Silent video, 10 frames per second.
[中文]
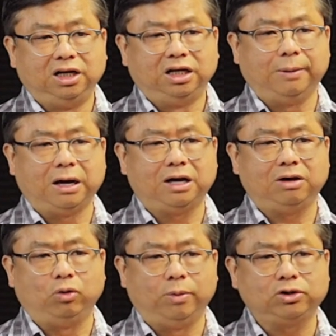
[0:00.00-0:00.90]
那
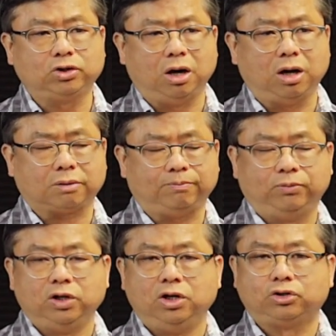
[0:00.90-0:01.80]
么我们说
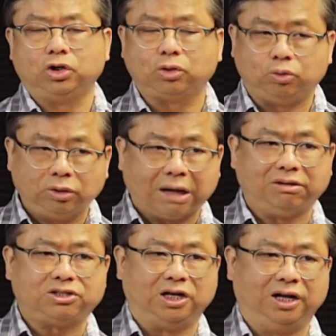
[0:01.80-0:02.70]
最古老
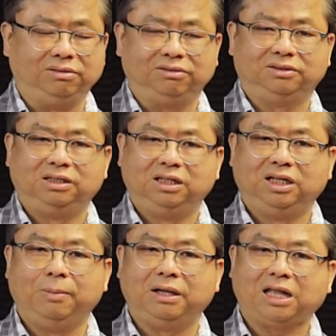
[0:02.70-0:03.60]
的城，
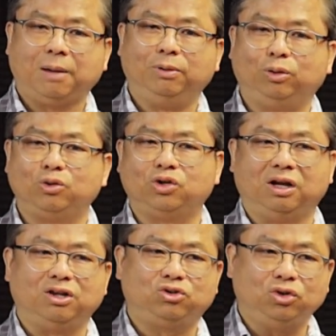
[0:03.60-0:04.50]
那么他们都
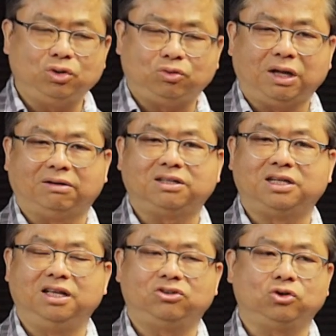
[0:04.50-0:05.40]
说了，最古老的
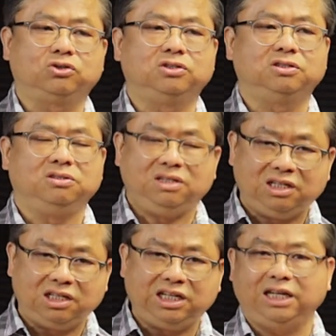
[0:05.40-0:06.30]
城就是
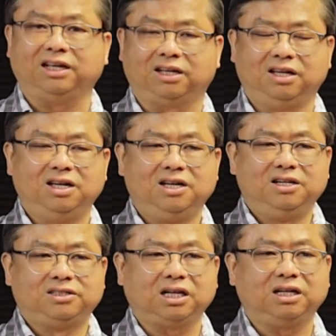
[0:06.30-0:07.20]
以利。
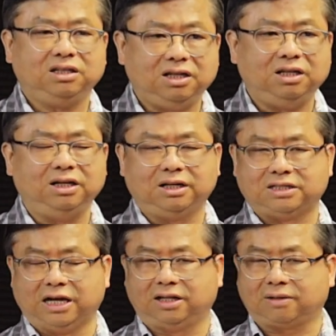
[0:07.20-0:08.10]
这个以利的
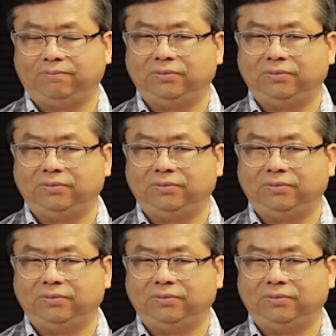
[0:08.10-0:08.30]
城，